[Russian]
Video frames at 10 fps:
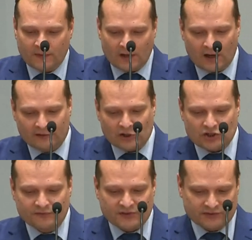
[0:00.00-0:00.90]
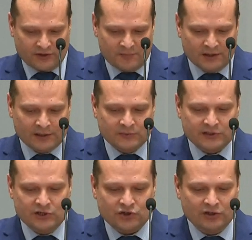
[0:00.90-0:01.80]
а, даже в современном
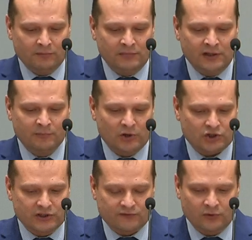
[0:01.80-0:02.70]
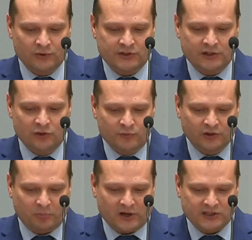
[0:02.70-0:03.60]
циничном мире большинство людей
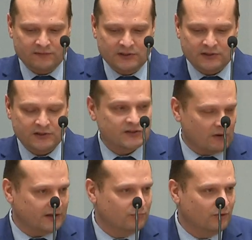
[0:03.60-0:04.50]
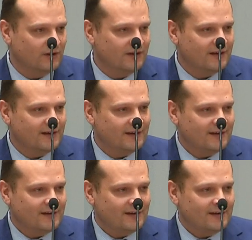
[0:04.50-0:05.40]
любят праздновать свадьбу.
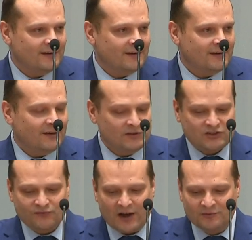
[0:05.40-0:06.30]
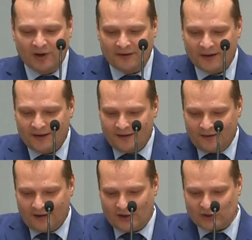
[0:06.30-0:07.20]
Ведь свадьба
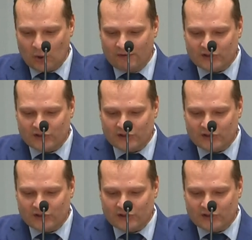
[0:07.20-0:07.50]
а снова и